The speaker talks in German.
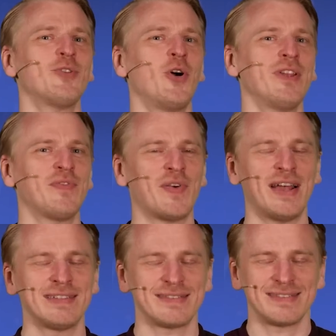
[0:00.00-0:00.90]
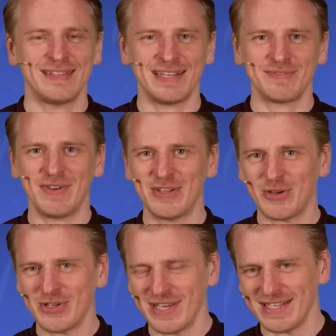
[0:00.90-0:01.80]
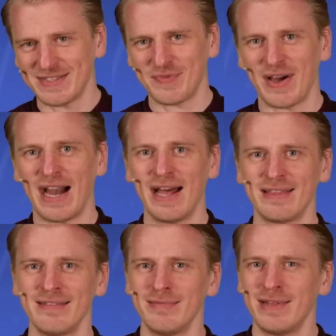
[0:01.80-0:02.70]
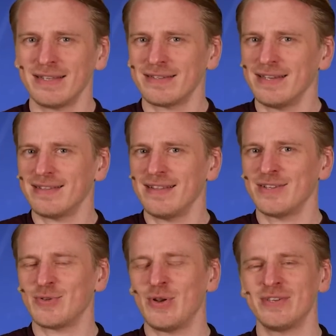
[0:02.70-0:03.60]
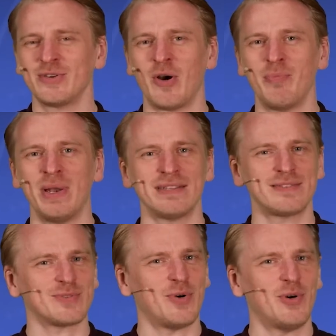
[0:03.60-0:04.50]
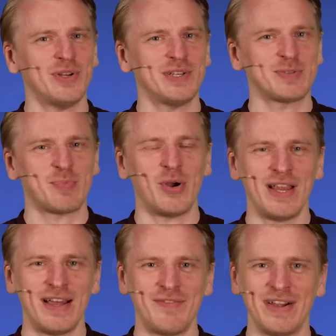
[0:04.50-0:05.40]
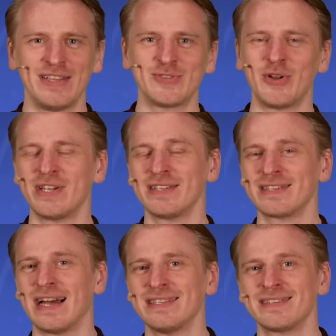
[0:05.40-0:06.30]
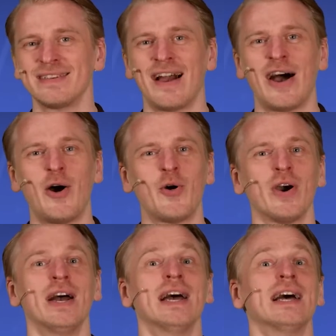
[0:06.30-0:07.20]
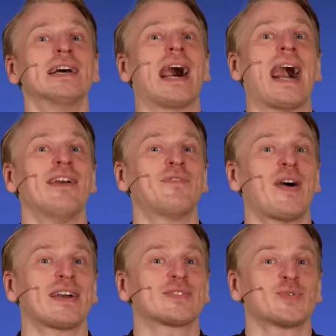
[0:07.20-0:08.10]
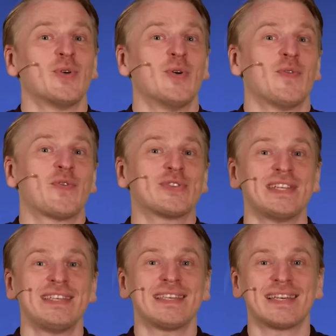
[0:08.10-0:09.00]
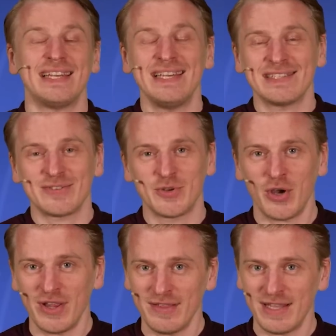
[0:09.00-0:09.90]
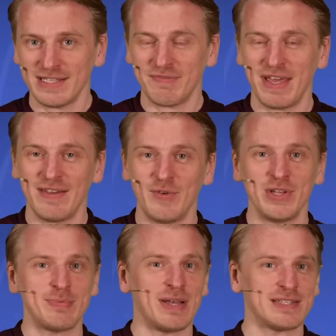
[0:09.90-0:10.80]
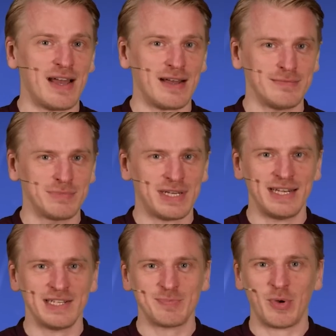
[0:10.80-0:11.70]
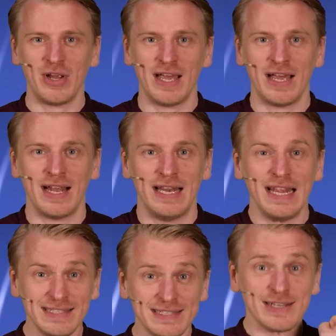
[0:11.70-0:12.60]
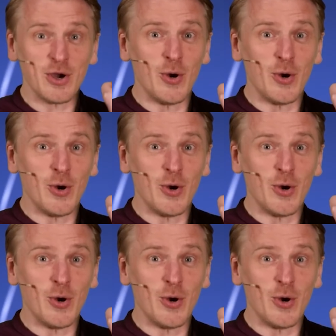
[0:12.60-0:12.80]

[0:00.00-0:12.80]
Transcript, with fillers: den neuen fand, das will ich euch jetzt verraten. Das geht natürlich komplett ohne Spoiler, weil ihr sollt das Ganze ja auch einfach so für sich genießen können. Deswegen würde ich mal sagen, keine Spoiler, let's